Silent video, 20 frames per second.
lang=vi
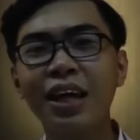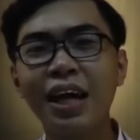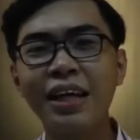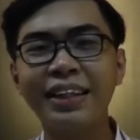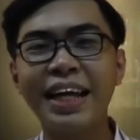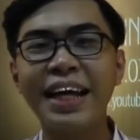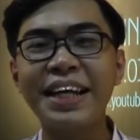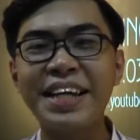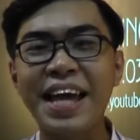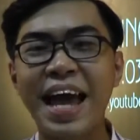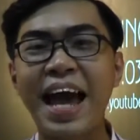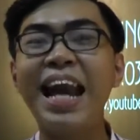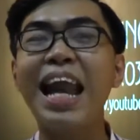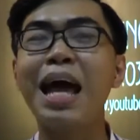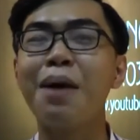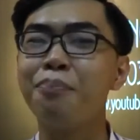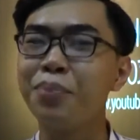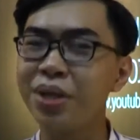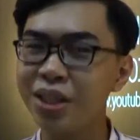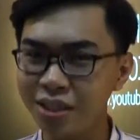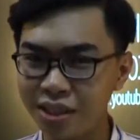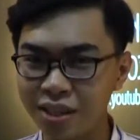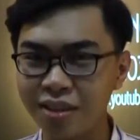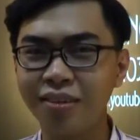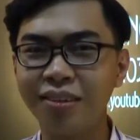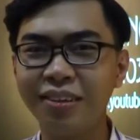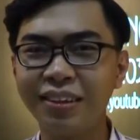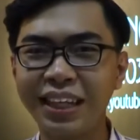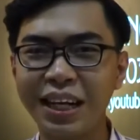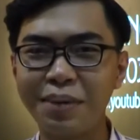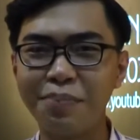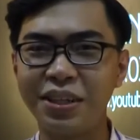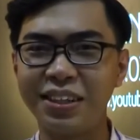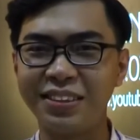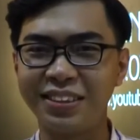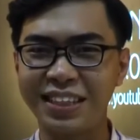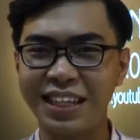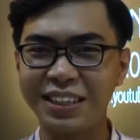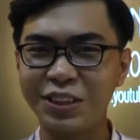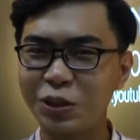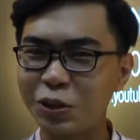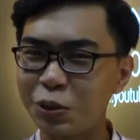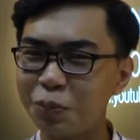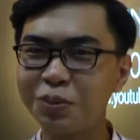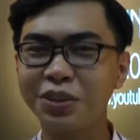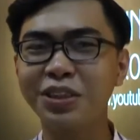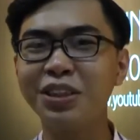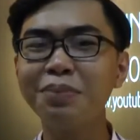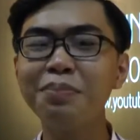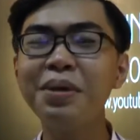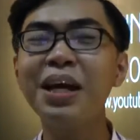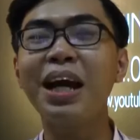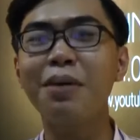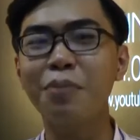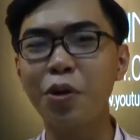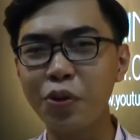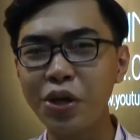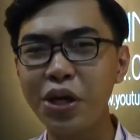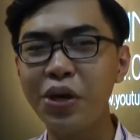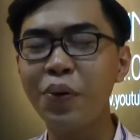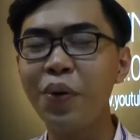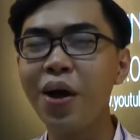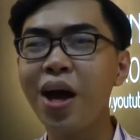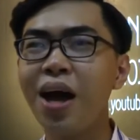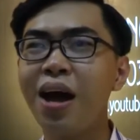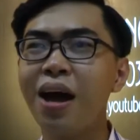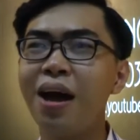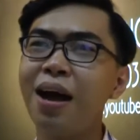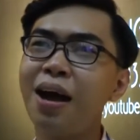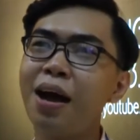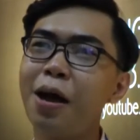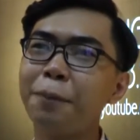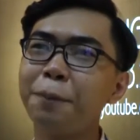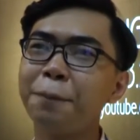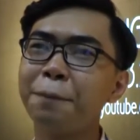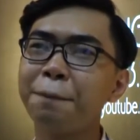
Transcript: tên tác giả là Minh Dự thì mình sẽ sung sướng biết là bao nhiêu à,